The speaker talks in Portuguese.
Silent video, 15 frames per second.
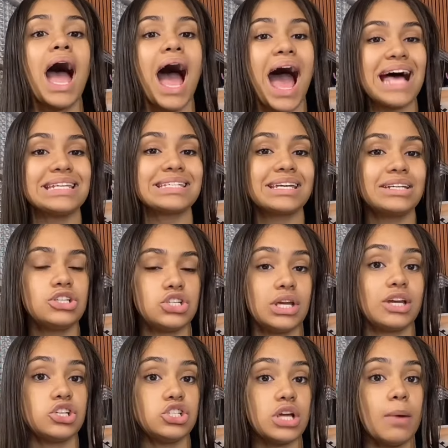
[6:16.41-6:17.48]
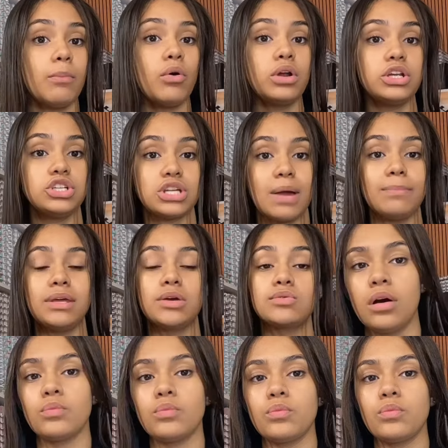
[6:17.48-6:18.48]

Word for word: As cantigas de amor e de amigo